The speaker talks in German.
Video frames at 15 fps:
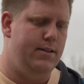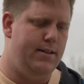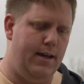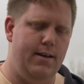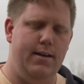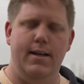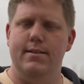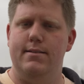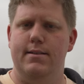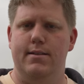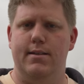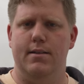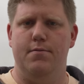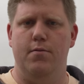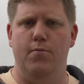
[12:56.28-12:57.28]
Dann lässt sich
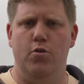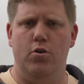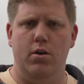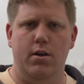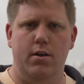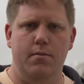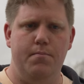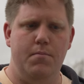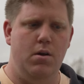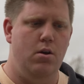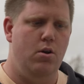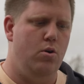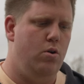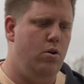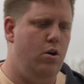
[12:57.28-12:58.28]
das verwirklichen
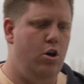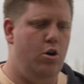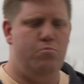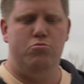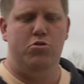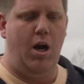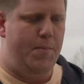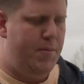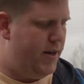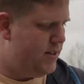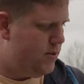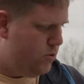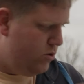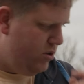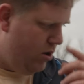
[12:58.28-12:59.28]
ähm, kann man
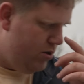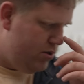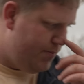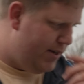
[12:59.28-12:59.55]
also durchaus